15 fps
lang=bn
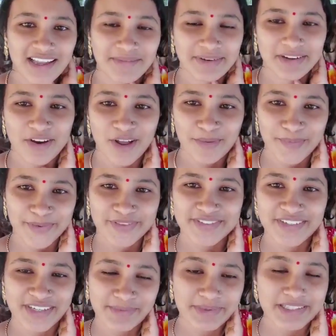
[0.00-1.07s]
মানে অল্প
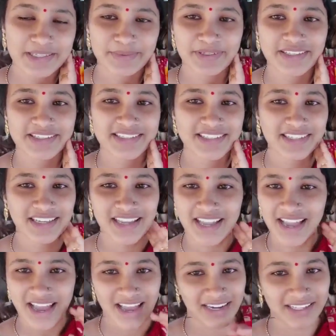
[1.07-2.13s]
জোরে বেঁচে ফিরেছি
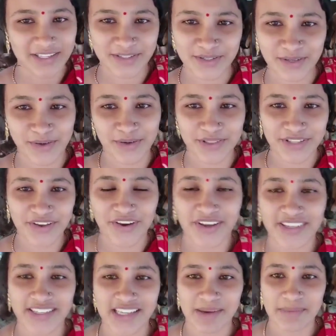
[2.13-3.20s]
আর কিছু ক্ষতি
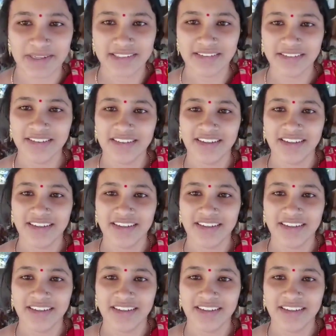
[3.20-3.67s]
হয়নি আমারও